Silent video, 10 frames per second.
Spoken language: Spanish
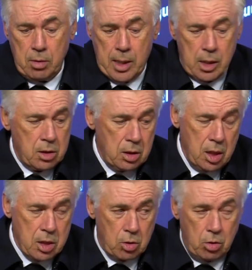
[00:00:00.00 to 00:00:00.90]

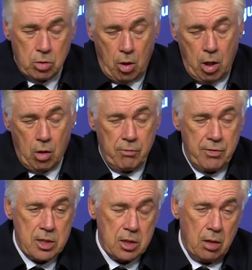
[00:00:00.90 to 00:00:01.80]
martes con toda la
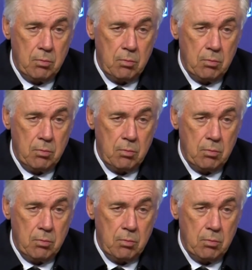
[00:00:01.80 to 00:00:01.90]
confianza del